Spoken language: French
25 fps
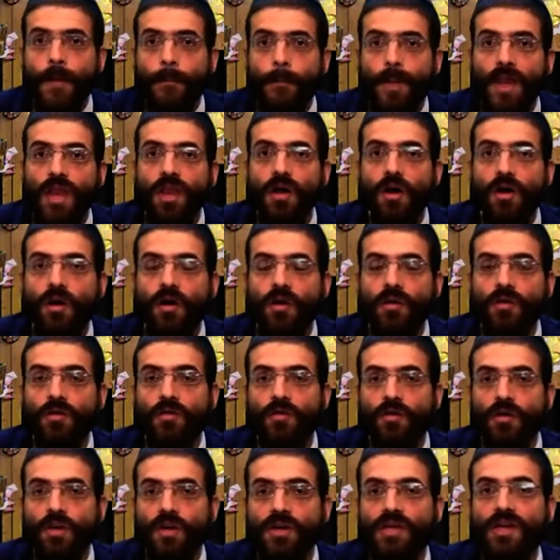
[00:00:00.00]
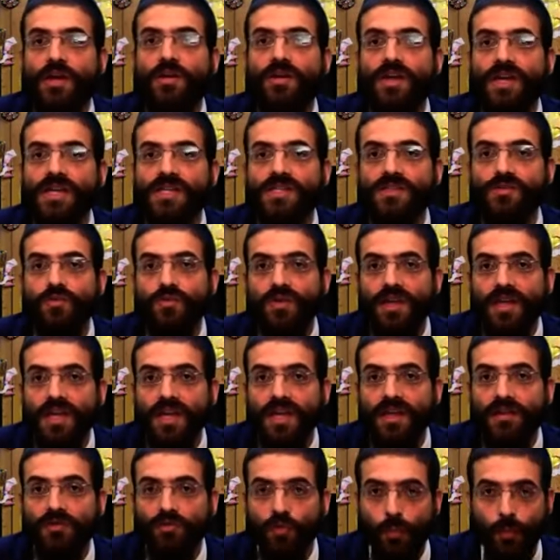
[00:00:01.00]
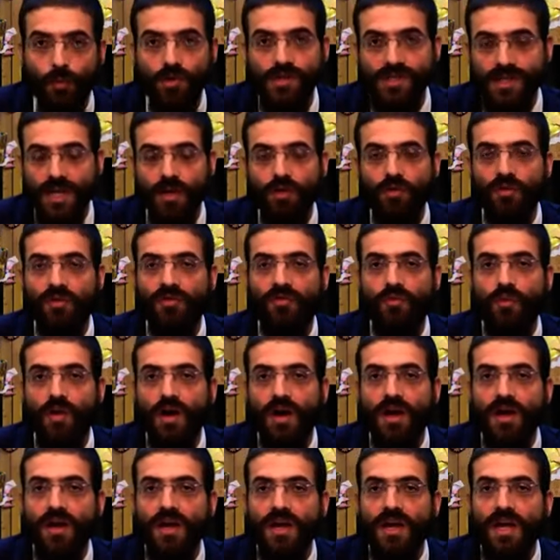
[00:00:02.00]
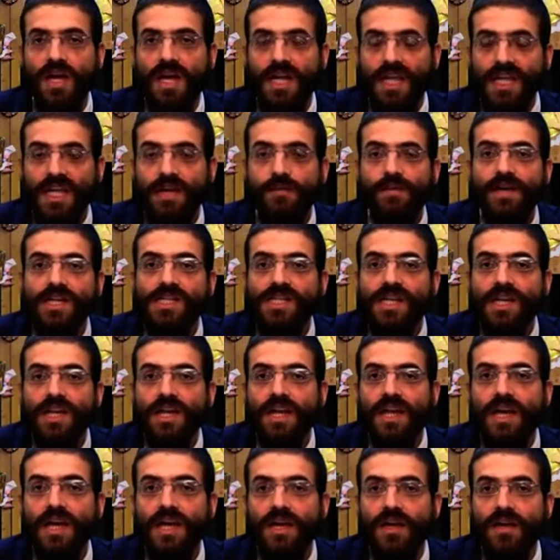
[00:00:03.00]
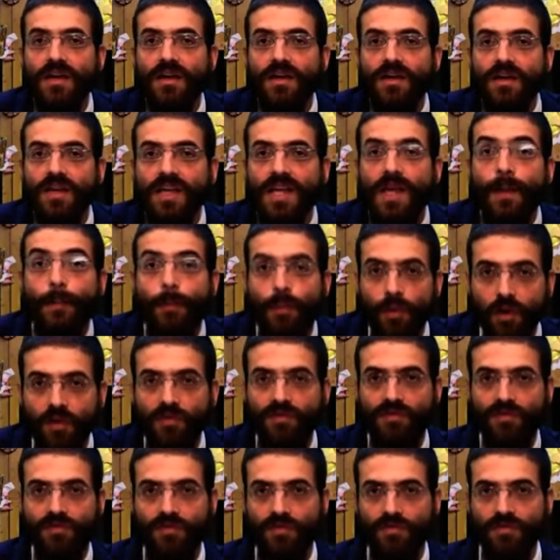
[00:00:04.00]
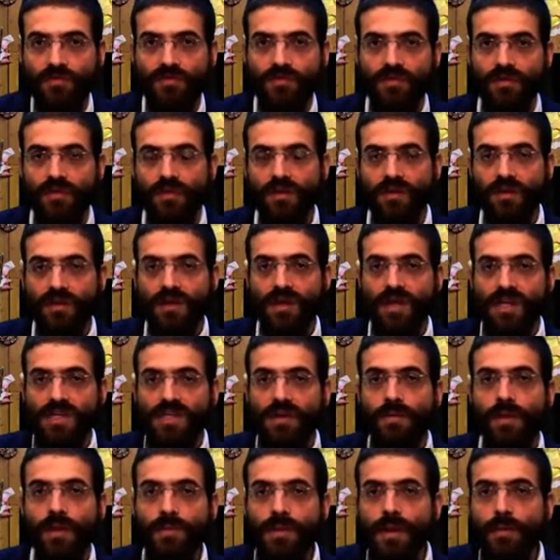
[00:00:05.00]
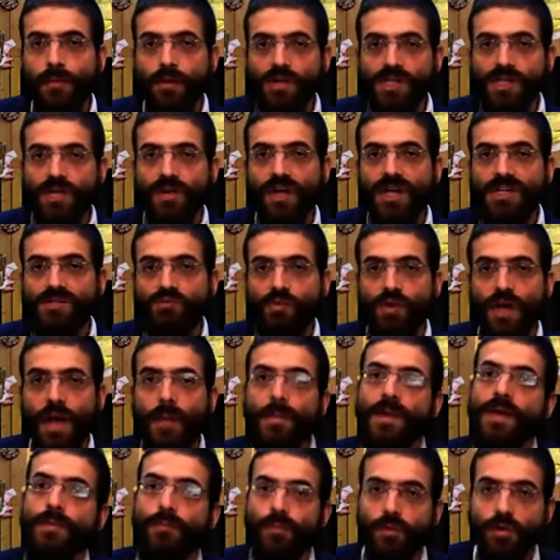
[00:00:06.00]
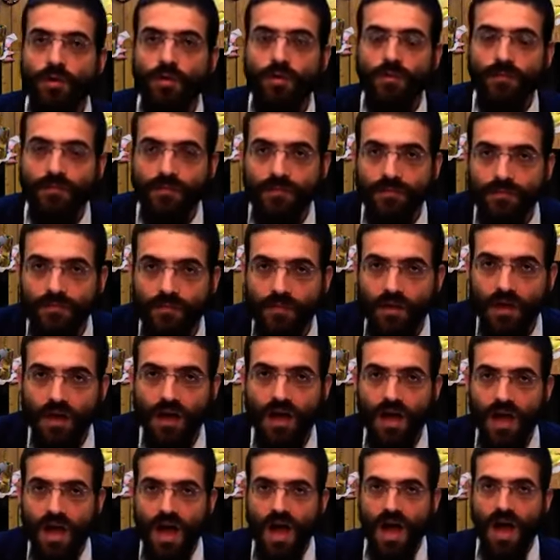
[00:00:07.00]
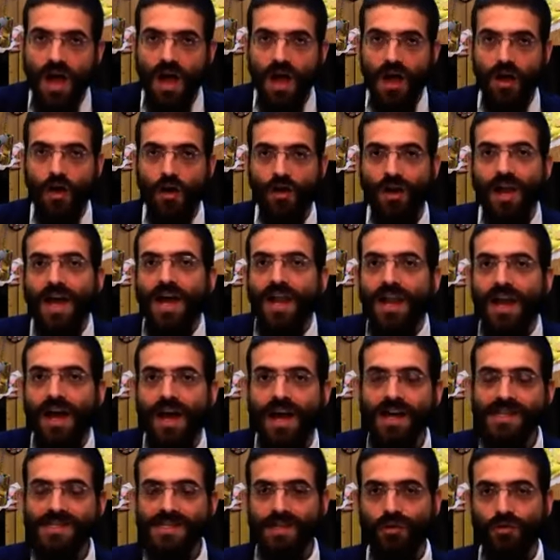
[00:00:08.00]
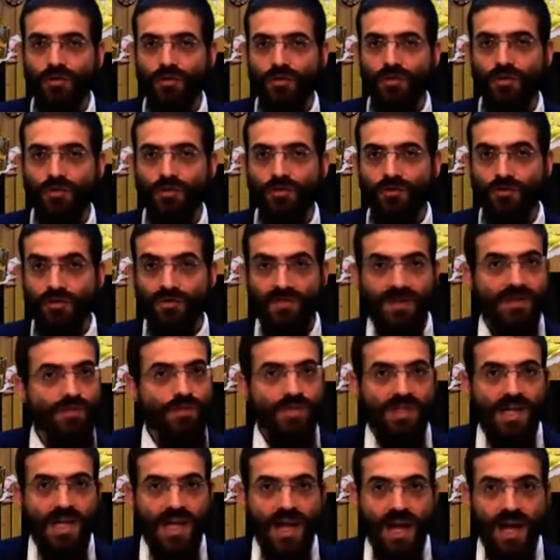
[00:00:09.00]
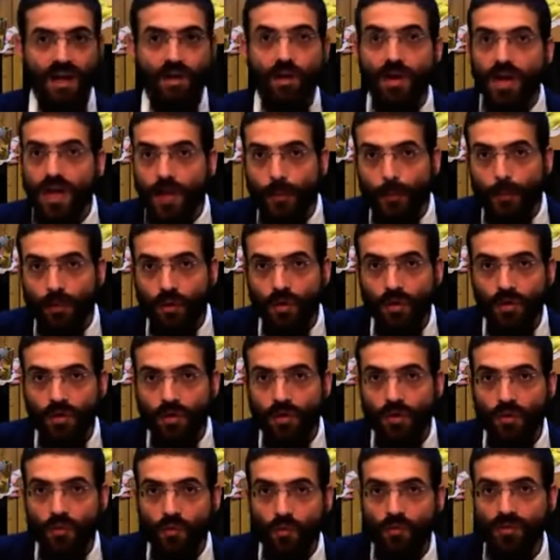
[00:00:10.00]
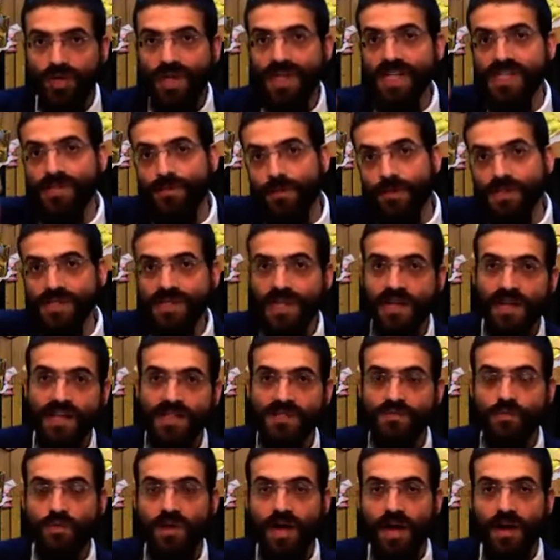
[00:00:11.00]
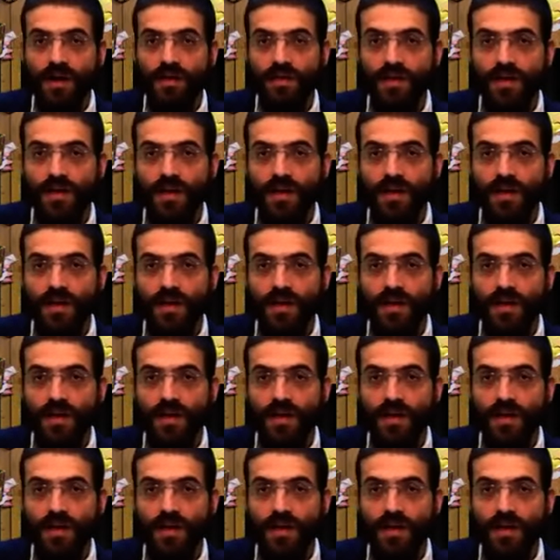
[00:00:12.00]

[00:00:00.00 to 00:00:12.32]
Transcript: Maintenant, il y a une question qui se pose quelquefois. Imaginez qu'il pleuve. J'aimerais bien manger dans la souka, mais il pleut. Or là, race c'est que d'une façon générale, quand il pleut, on est dispensé de la souka.